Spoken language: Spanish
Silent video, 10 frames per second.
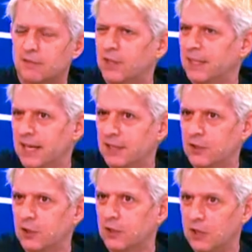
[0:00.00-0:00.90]
¿Fue este año?
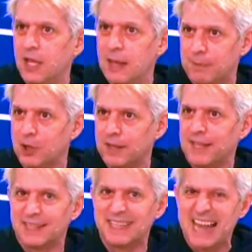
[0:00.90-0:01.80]
No pero
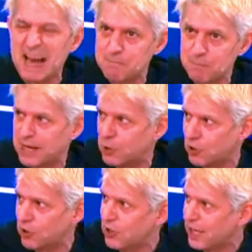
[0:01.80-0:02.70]
del hambre,
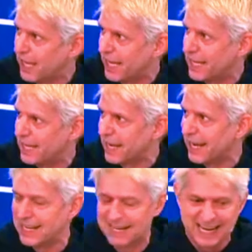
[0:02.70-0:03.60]
¿no?
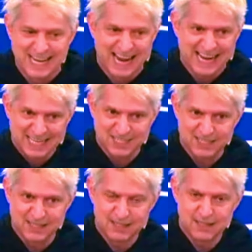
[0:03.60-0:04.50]
En, la
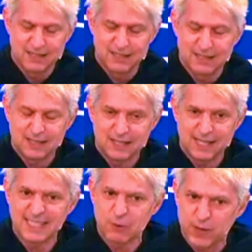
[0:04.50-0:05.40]
calle,
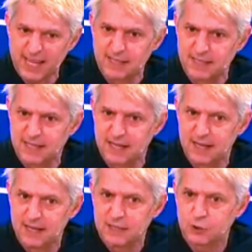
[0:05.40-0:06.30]
esa urgencia
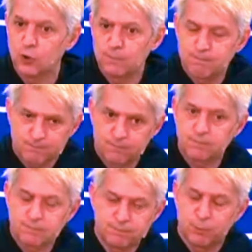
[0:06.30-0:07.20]
son
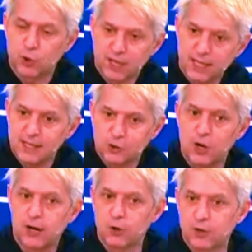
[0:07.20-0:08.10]
porquerías,
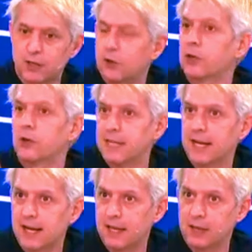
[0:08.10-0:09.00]
son errores, no quiero decir
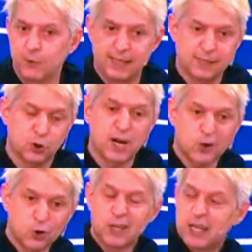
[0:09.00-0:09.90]
cagadas de vuelta, son
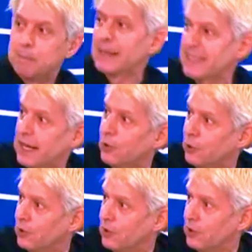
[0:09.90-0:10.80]
errores del pasado